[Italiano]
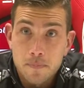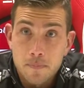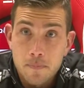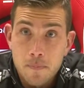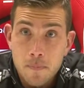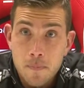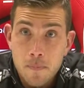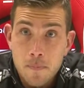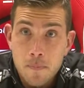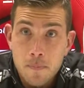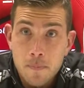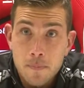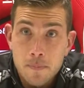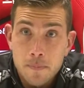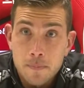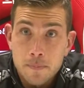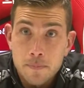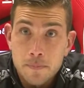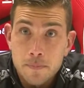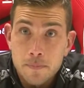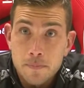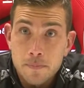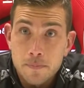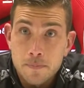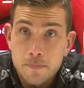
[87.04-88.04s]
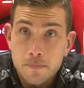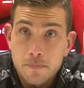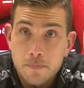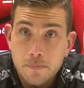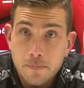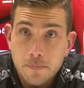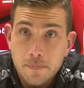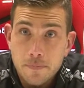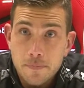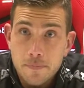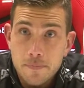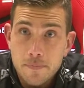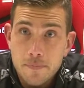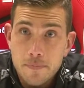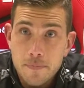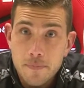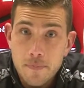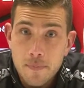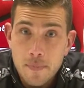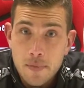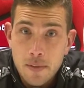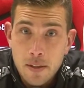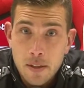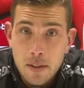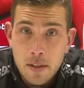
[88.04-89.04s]
A chi dedichi questa rete?
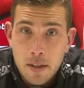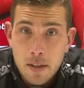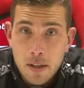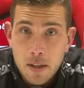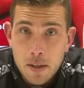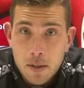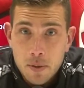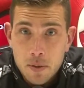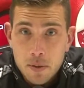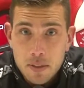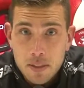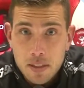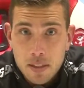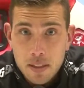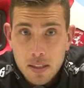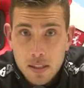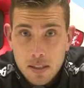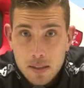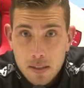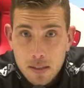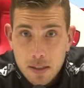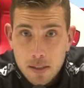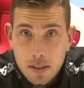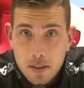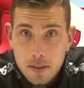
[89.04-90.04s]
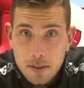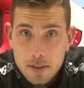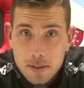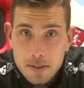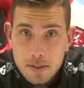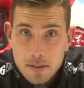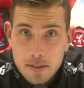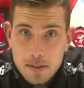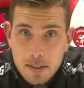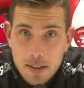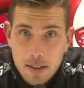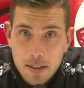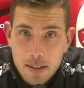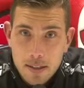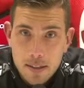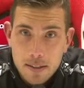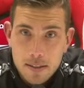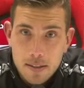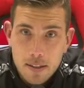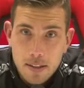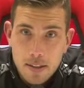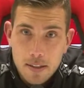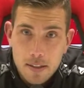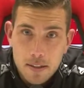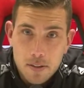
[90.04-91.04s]
Questa, questa
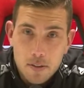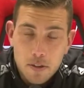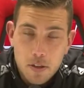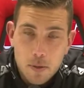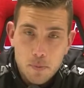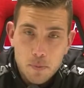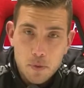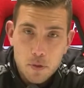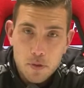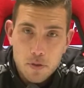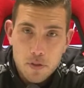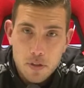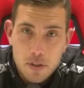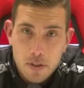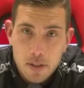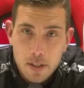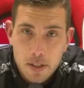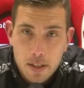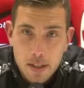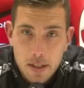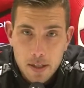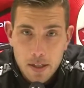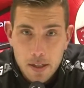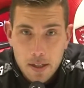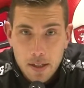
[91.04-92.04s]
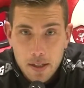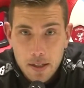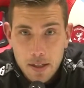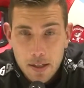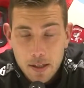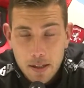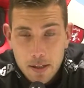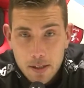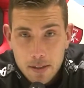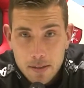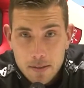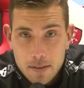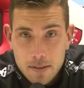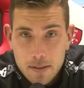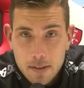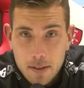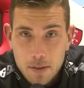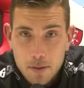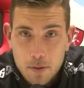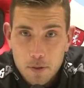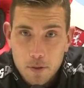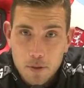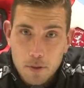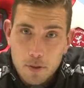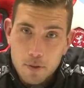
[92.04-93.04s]
rete la dedico a mio zio che è
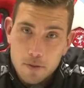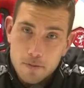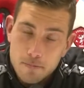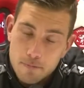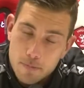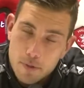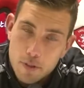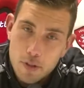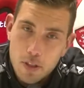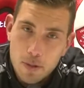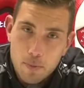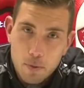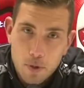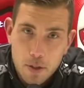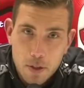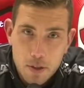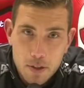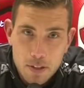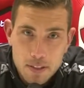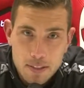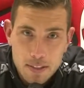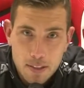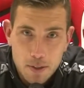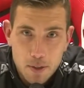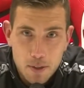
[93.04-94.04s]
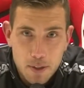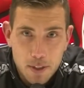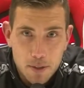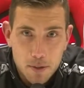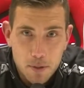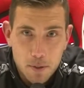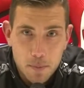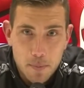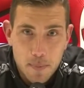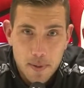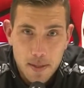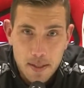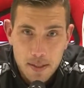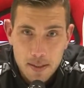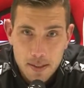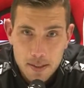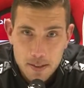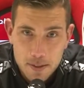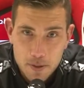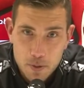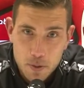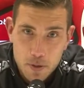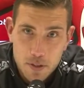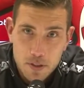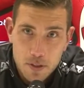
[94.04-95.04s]
stato, diciamo che non è stato tanto bene
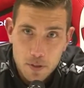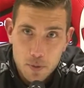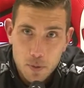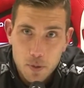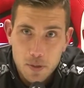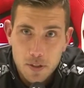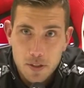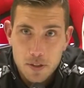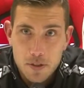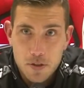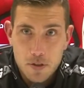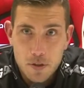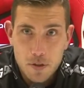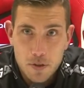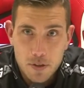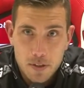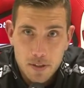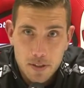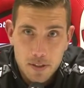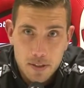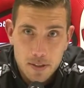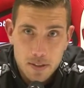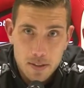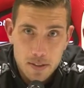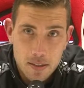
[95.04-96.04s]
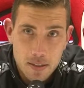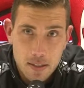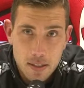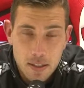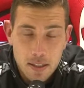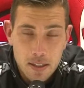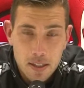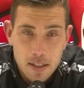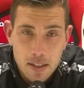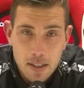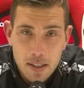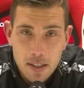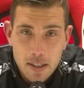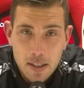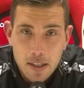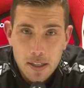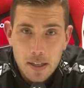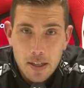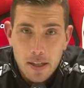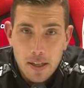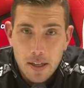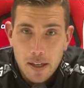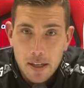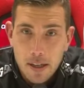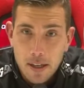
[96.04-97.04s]
in questi due o tre giorni
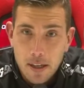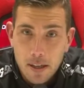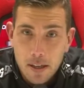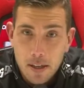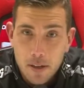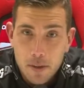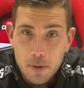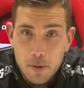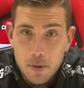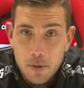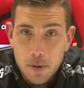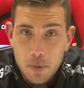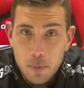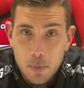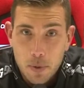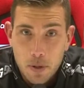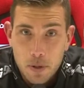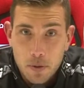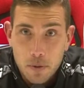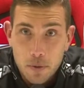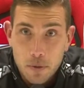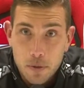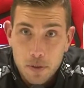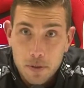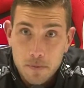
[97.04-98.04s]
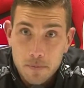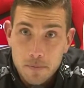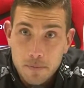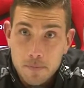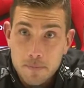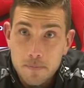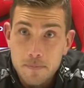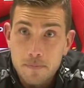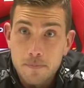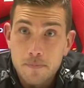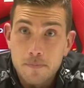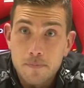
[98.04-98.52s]
e quindi è per lui.